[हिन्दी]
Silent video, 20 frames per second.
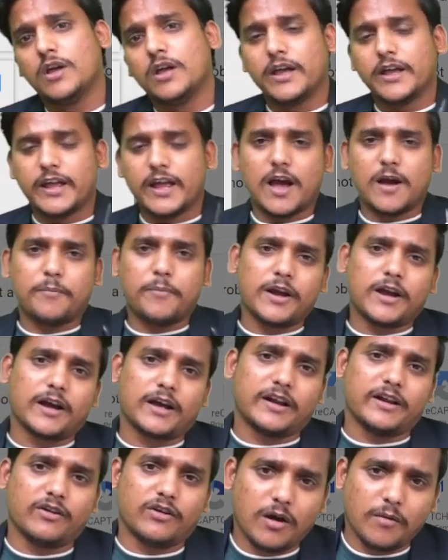यहाँ पे
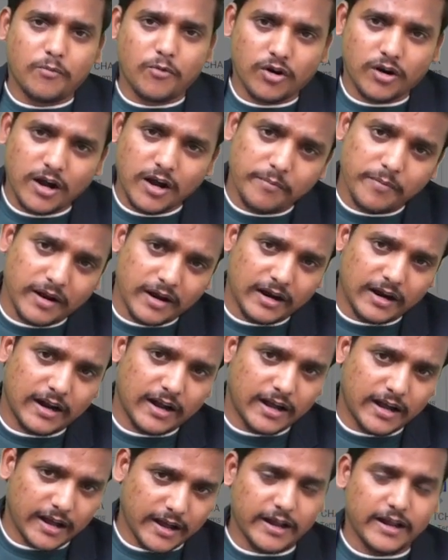करने का मौका मिल
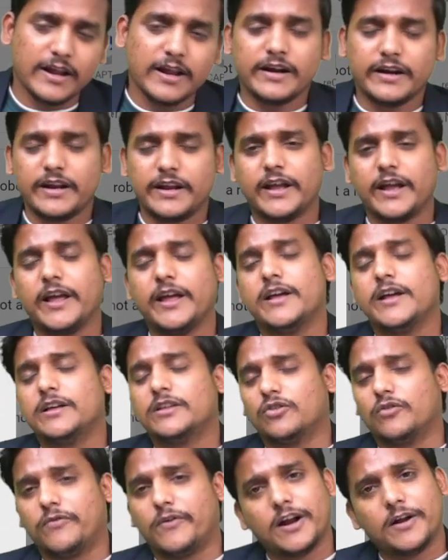रहा है ठीक है
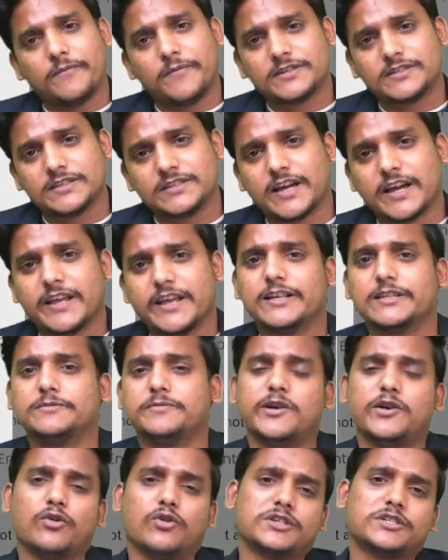तो फटाफट से जाइए इस
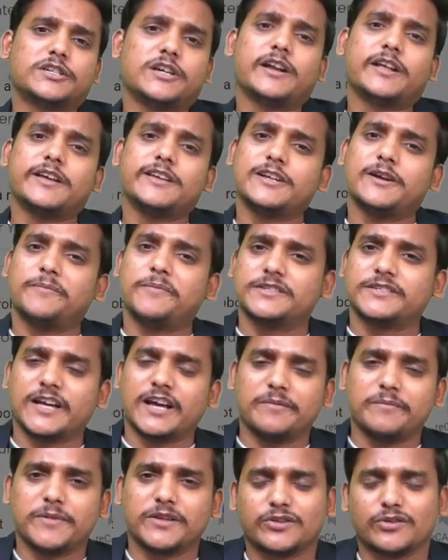वीडियो को शेयर कीजिए अपने सारे
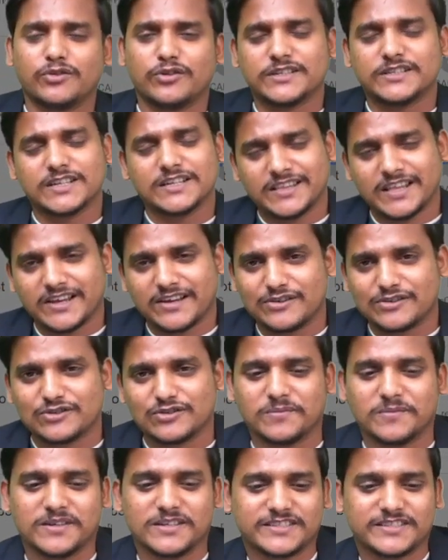मित्रों के साथ थैंक यू सो मच